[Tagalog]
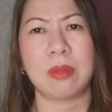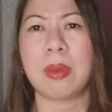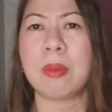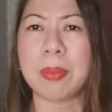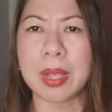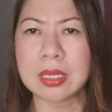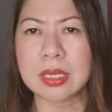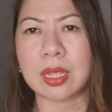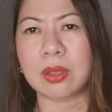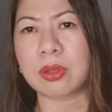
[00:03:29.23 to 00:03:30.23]
Diba?
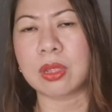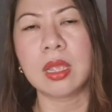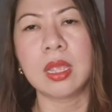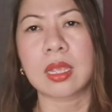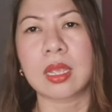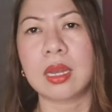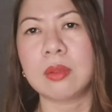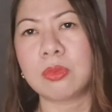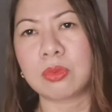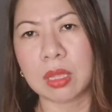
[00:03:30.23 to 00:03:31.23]
Pass na yun.
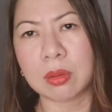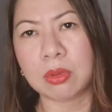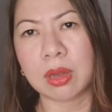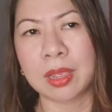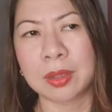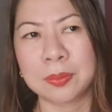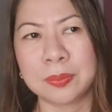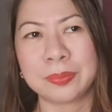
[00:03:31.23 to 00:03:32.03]
Kalimutan mo na.